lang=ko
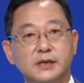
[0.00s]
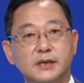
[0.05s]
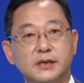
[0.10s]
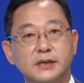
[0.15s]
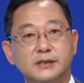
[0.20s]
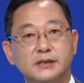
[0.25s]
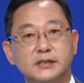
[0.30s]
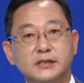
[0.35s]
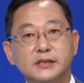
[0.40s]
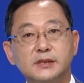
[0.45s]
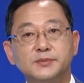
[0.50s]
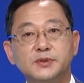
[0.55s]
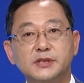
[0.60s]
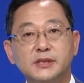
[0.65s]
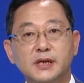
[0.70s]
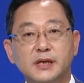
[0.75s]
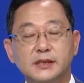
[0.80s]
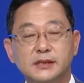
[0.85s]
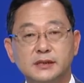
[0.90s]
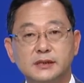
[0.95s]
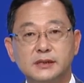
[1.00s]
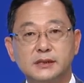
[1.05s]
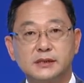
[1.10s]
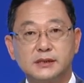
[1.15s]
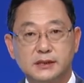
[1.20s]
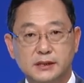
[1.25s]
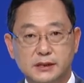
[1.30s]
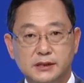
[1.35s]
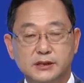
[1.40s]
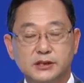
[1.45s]
제가
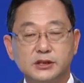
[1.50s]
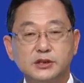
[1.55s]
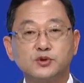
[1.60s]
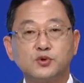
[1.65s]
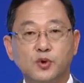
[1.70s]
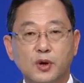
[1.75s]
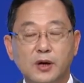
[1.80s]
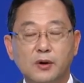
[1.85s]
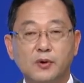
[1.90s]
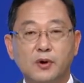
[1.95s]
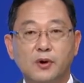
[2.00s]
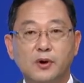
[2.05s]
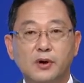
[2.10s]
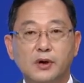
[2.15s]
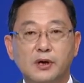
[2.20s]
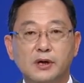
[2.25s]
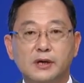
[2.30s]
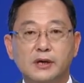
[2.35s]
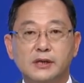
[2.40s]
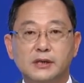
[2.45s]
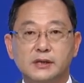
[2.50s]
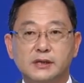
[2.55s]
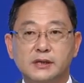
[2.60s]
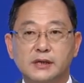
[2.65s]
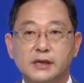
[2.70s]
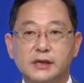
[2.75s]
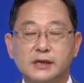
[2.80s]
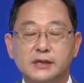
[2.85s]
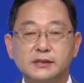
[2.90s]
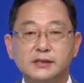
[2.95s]
취임식까지 취소하고
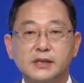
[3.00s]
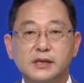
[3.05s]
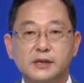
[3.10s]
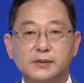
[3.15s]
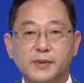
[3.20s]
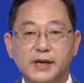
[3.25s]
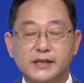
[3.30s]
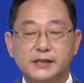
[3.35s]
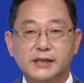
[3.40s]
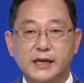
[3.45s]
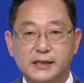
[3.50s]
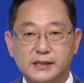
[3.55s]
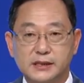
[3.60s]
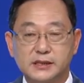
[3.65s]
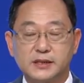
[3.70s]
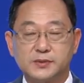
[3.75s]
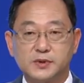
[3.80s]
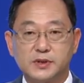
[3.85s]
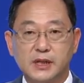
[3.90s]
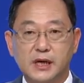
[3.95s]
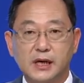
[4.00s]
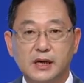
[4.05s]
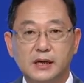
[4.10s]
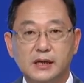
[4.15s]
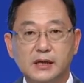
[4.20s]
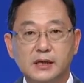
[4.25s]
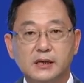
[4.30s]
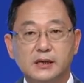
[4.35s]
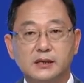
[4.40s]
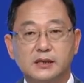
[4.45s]
이렇게 현장을 많이 다녔습니다.